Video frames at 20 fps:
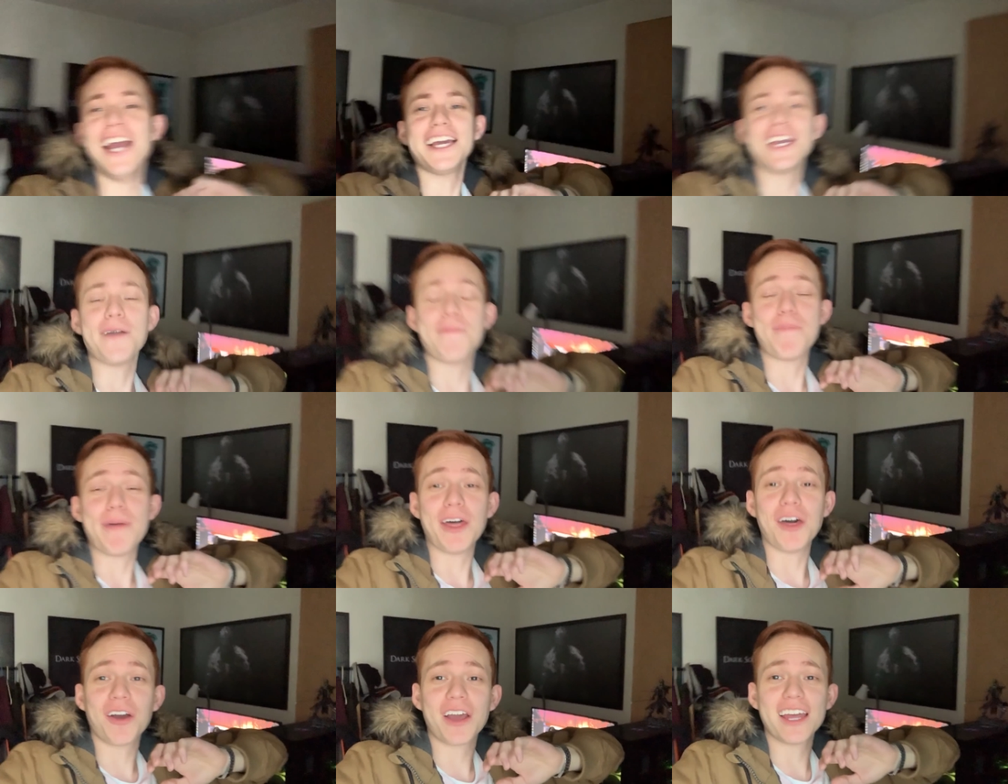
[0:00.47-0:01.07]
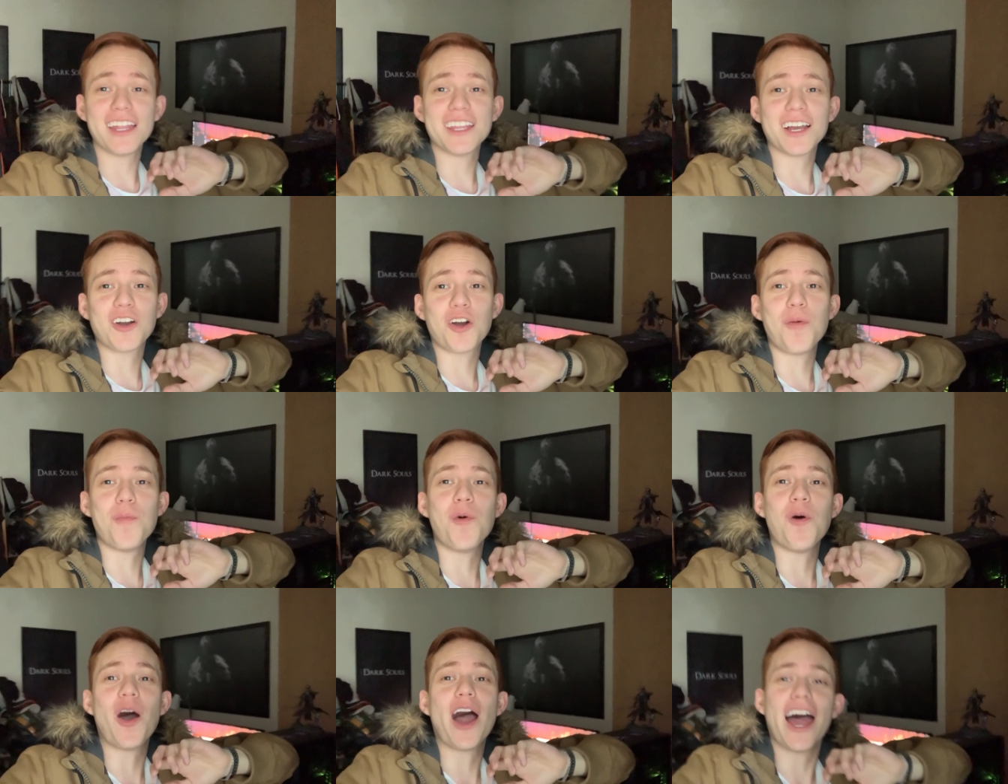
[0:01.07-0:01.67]
Hey, qué pedo gente,
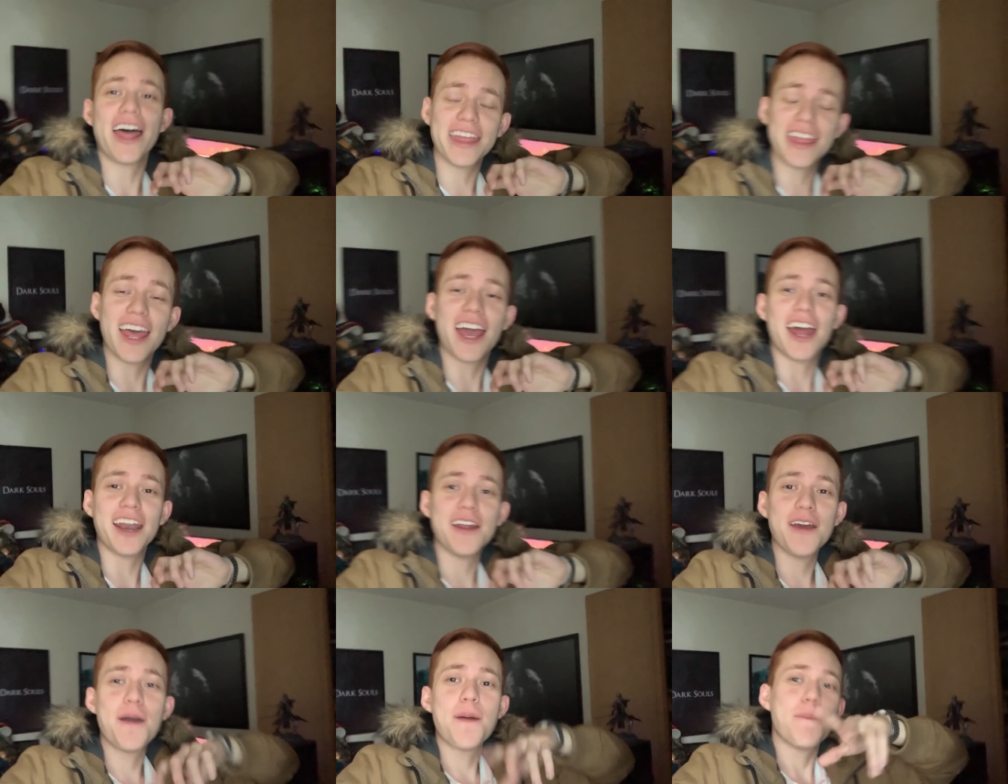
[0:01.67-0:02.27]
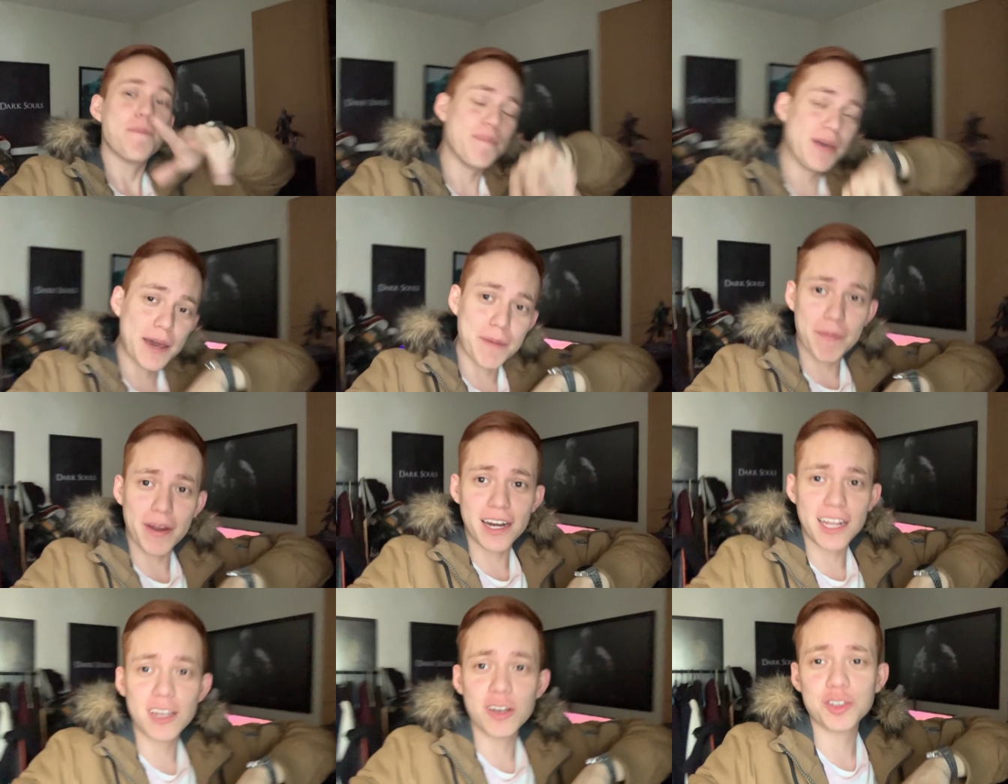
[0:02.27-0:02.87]
¿cómo andan?
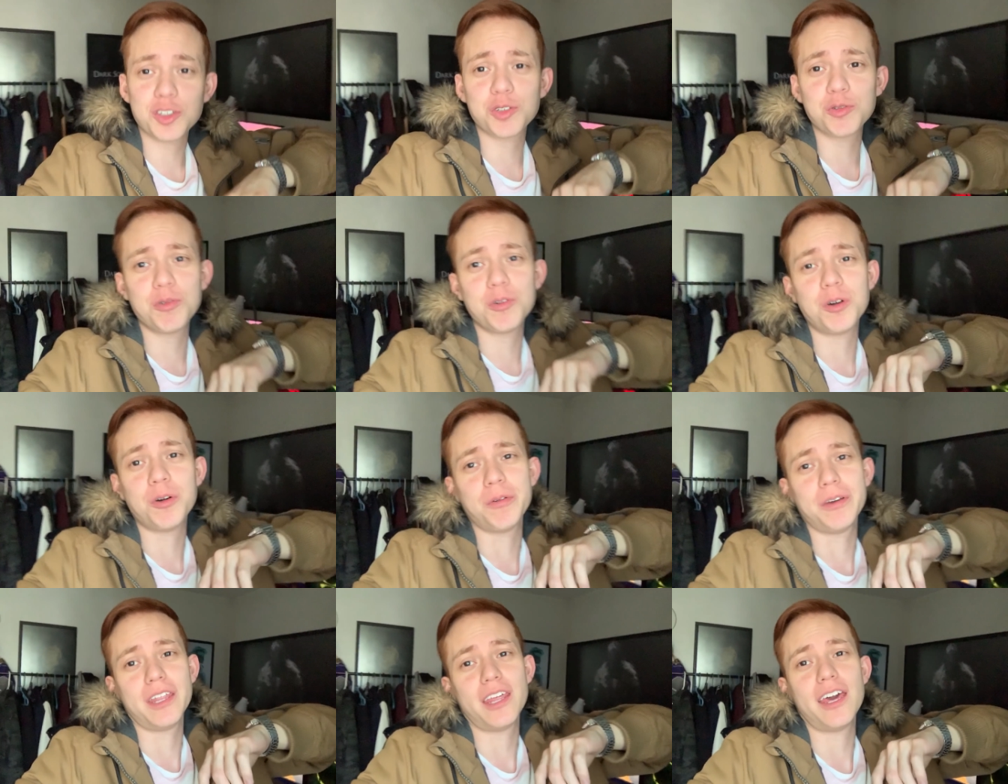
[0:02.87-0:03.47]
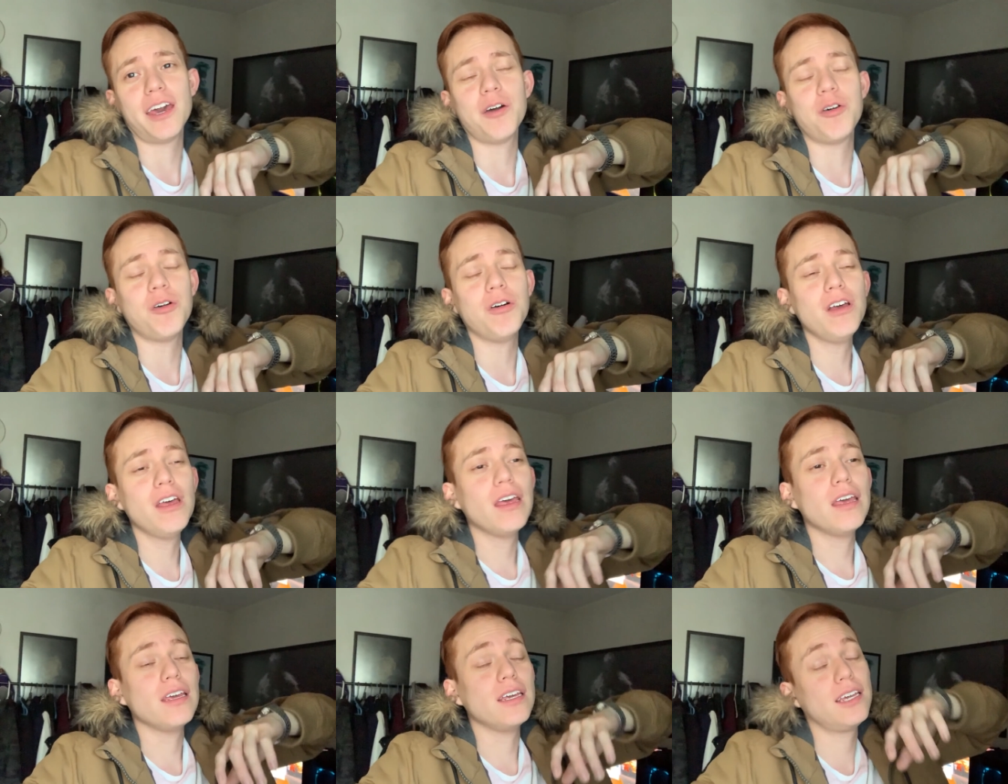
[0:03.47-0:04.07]
Bienvenidos a un nuevo video
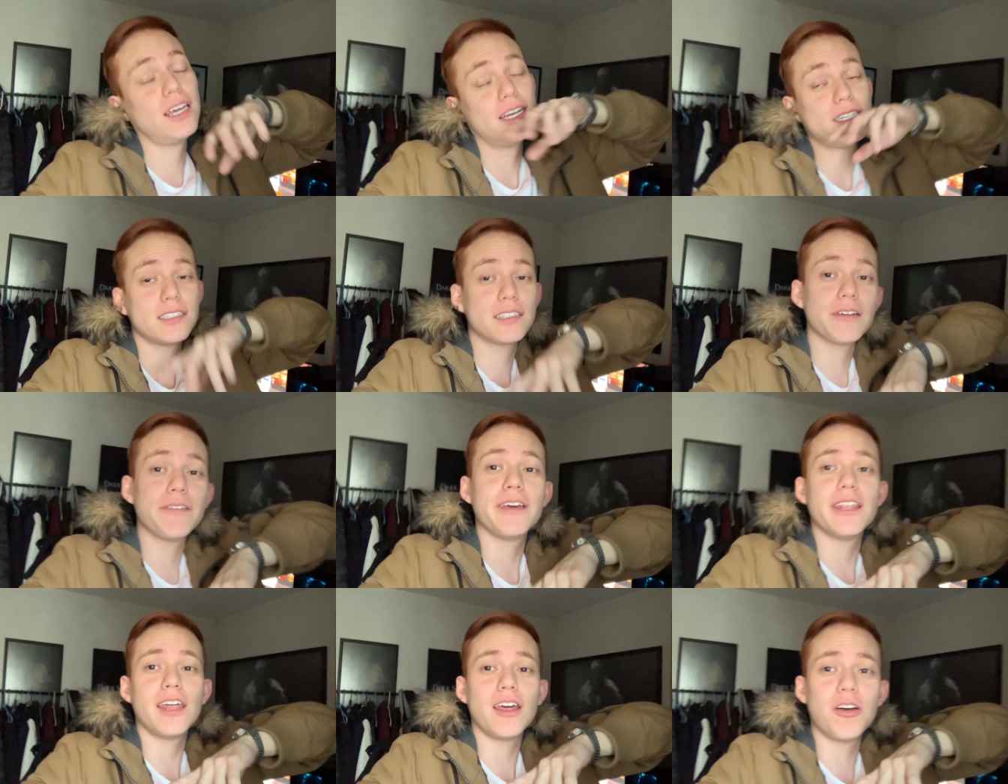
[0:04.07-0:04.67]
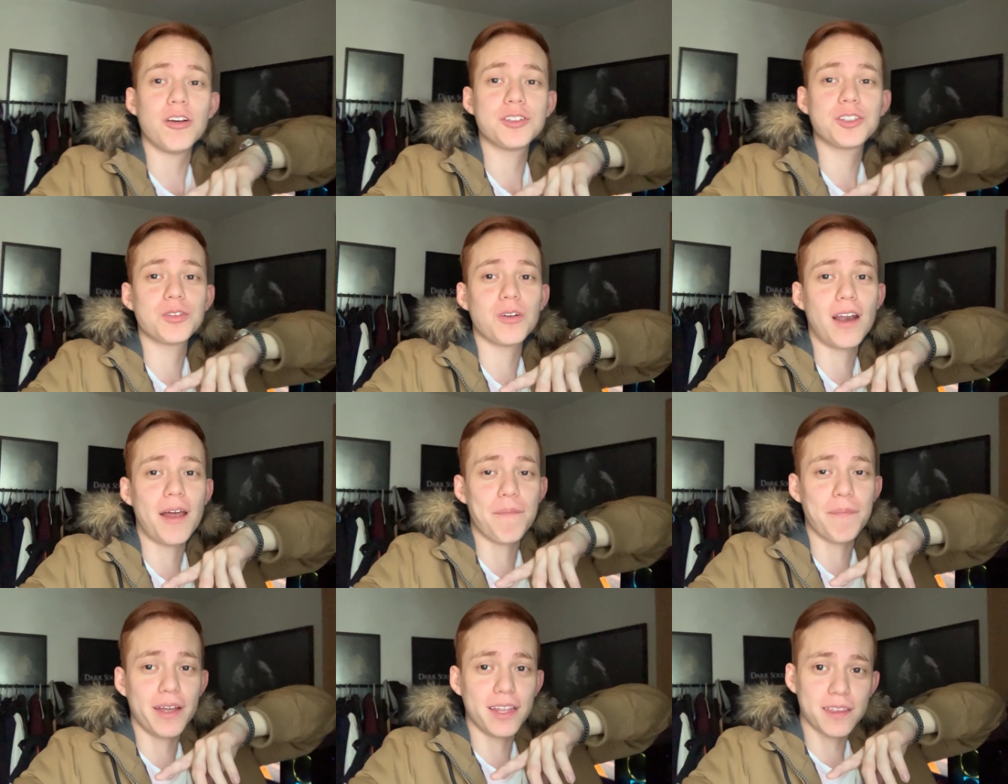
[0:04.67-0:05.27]
y este video es
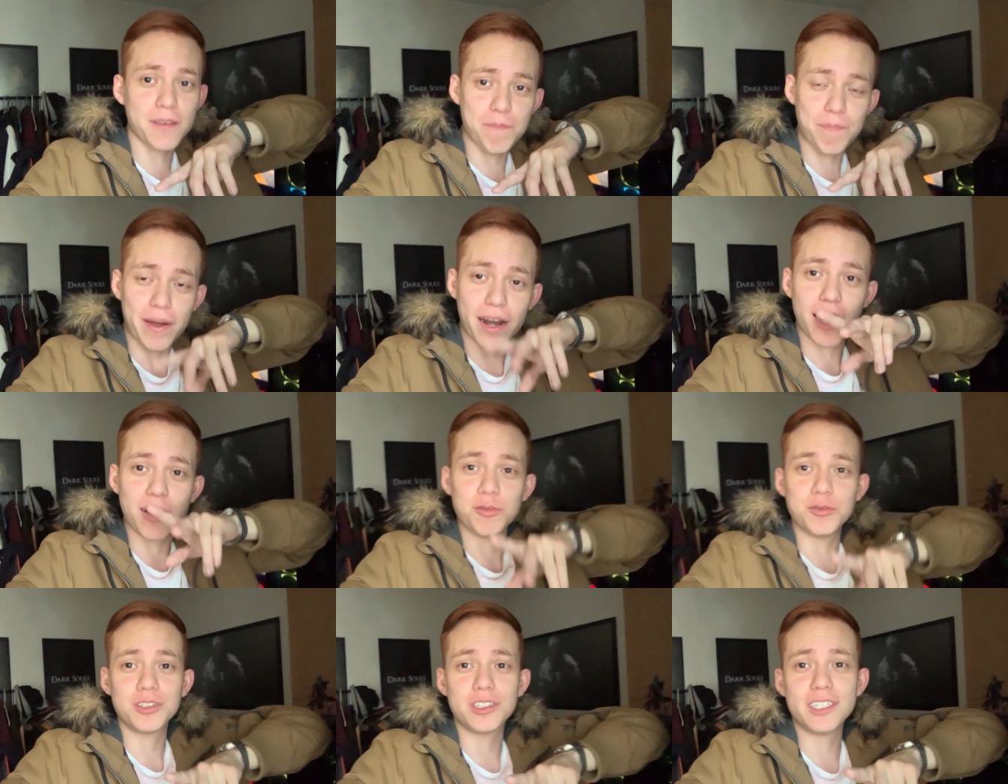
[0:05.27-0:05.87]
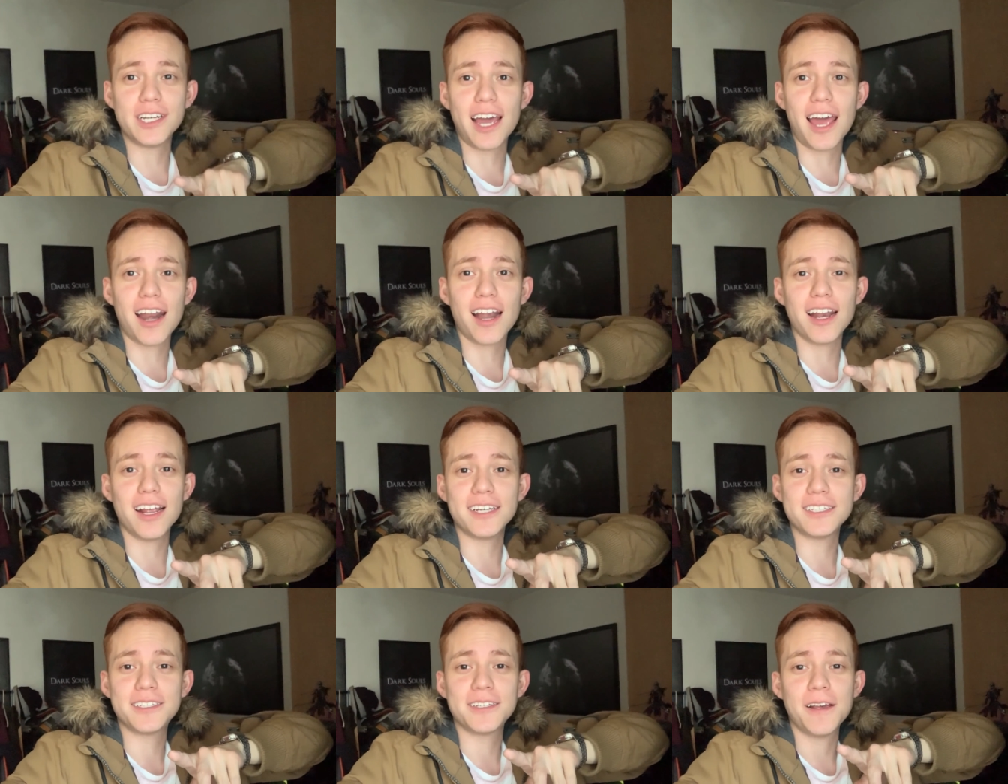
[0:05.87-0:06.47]
solamente para
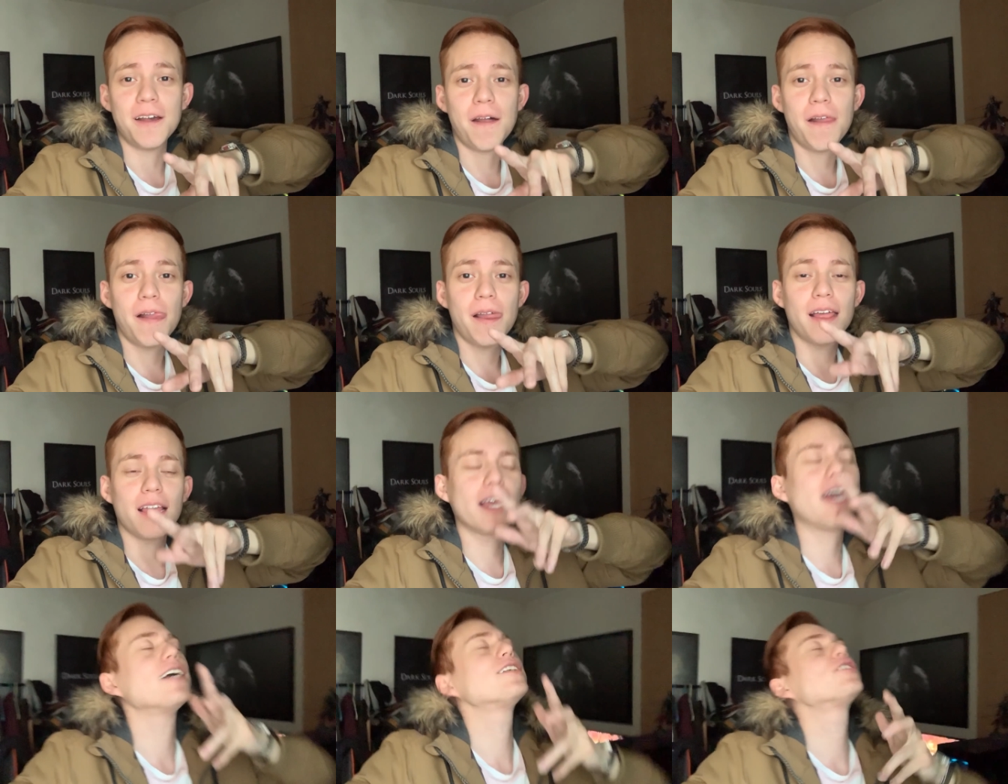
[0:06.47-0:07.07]
anunciarles que